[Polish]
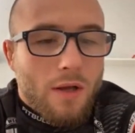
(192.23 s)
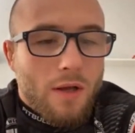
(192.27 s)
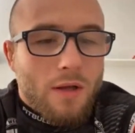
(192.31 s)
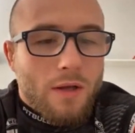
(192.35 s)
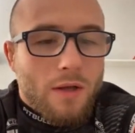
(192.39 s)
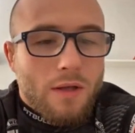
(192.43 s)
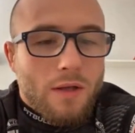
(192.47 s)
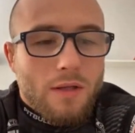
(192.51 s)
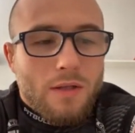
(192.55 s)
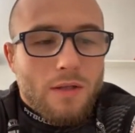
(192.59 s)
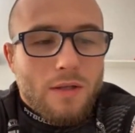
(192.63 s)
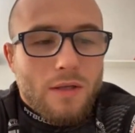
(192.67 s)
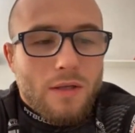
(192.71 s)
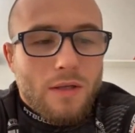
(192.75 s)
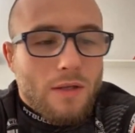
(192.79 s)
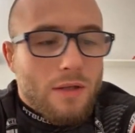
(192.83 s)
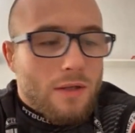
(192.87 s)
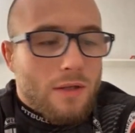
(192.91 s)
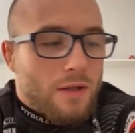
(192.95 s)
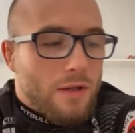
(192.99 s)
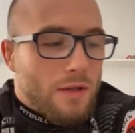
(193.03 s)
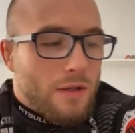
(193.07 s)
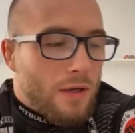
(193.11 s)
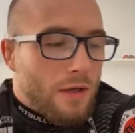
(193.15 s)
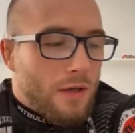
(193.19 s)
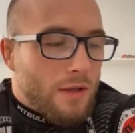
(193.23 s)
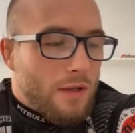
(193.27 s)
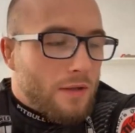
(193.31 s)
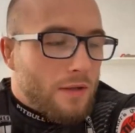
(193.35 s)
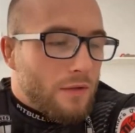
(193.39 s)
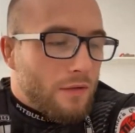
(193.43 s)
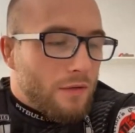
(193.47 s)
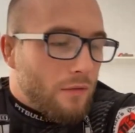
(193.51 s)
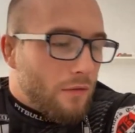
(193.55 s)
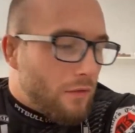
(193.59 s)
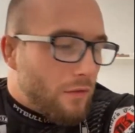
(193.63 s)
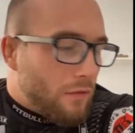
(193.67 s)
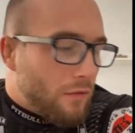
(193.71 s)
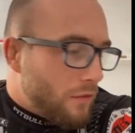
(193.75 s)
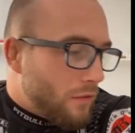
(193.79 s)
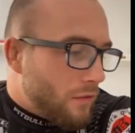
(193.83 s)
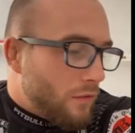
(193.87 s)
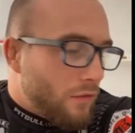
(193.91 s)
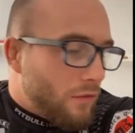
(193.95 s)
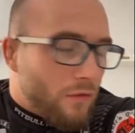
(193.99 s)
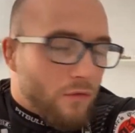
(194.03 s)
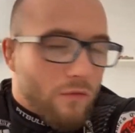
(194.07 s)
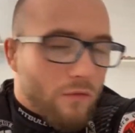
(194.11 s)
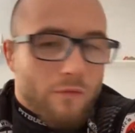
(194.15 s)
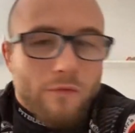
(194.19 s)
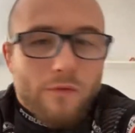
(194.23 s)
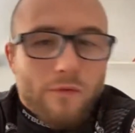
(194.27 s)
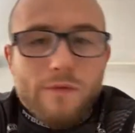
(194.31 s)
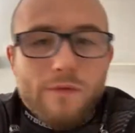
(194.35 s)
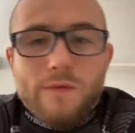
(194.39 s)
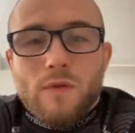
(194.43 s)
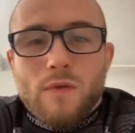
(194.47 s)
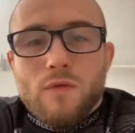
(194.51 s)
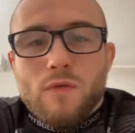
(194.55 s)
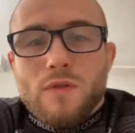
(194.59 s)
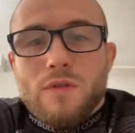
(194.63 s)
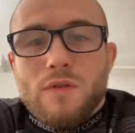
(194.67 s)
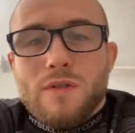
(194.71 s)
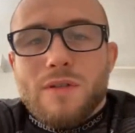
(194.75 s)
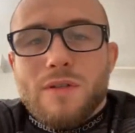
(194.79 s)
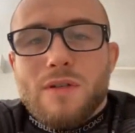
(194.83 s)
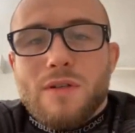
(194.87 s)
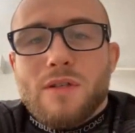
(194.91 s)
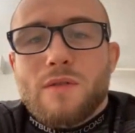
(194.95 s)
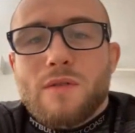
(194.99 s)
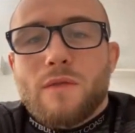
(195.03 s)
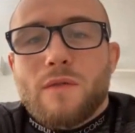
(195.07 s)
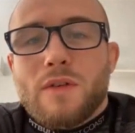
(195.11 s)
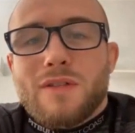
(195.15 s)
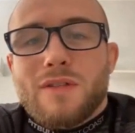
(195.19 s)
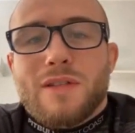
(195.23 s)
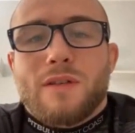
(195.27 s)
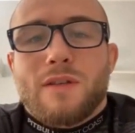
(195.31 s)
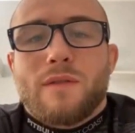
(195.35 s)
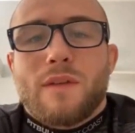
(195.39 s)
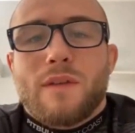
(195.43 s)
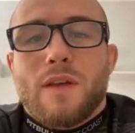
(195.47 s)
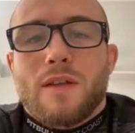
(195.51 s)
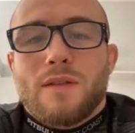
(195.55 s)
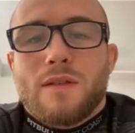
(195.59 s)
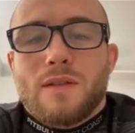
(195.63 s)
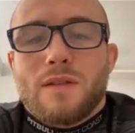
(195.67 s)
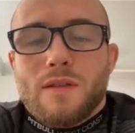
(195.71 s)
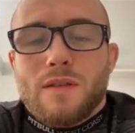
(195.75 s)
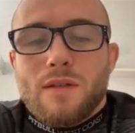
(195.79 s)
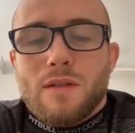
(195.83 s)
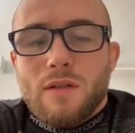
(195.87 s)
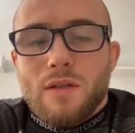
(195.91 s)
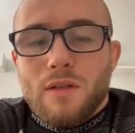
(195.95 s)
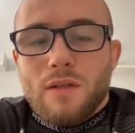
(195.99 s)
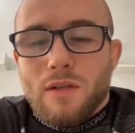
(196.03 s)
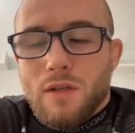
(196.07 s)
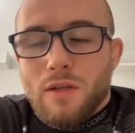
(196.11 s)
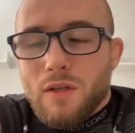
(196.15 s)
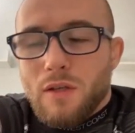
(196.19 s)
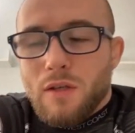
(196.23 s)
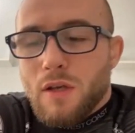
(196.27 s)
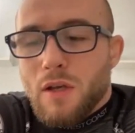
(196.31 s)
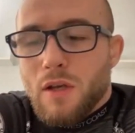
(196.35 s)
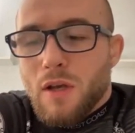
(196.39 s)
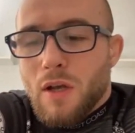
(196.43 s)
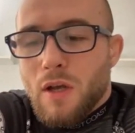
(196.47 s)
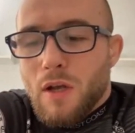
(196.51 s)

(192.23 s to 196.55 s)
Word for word: Jedynie tyle, co korzystasz z własnej wiedzy i